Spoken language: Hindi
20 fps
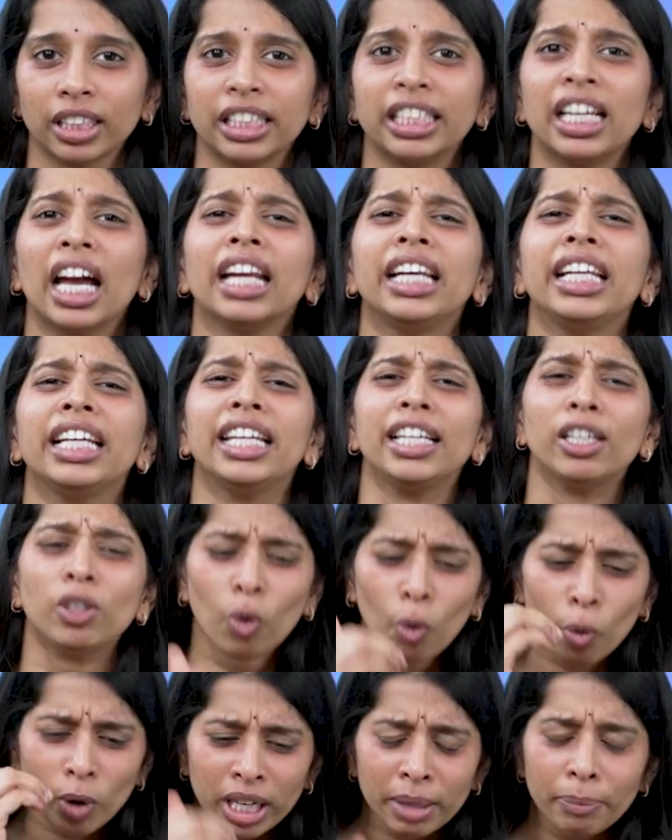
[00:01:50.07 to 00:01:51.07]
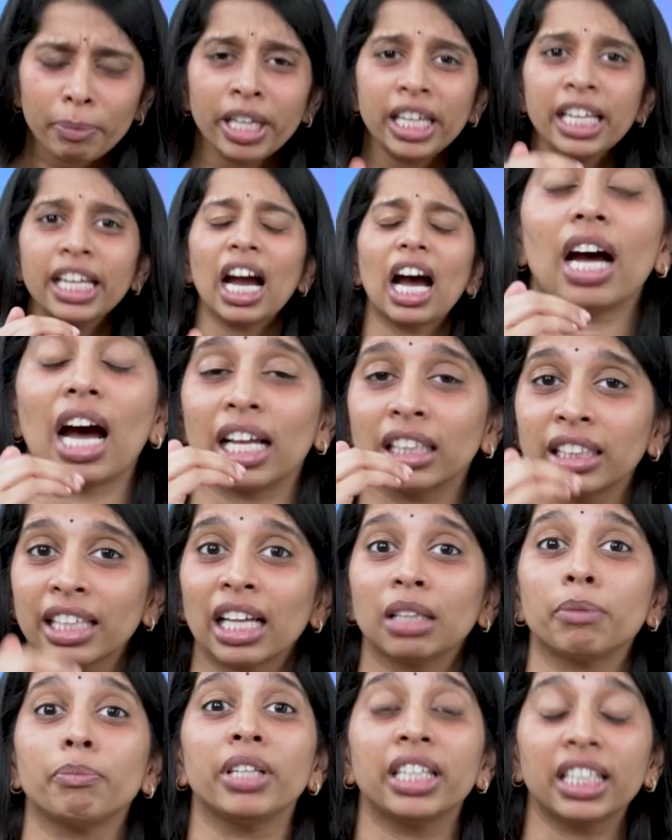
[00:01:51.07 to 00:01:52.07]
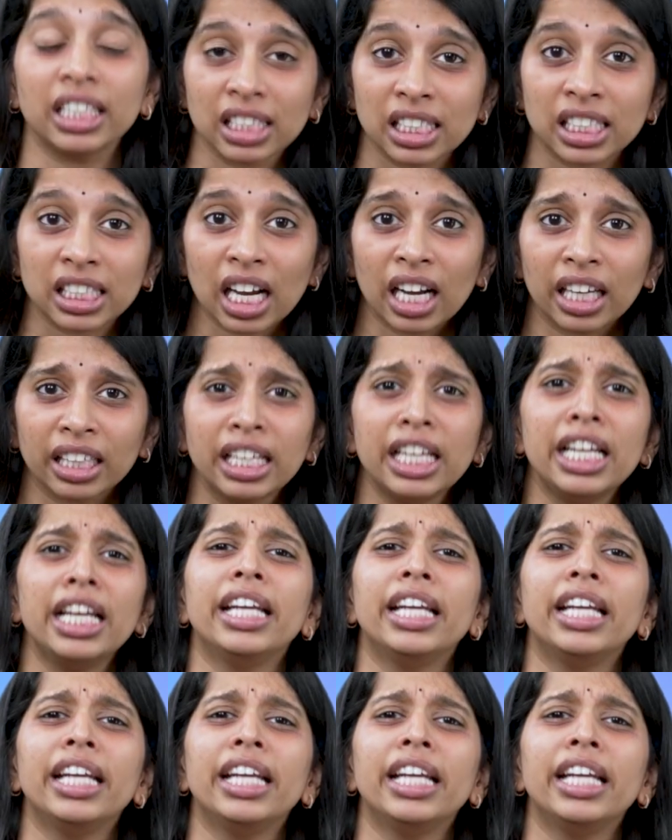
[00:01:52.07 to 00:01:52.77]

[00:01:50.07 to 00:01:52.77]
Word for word: यानी कि कोई भी आध्यात्मिक इंसान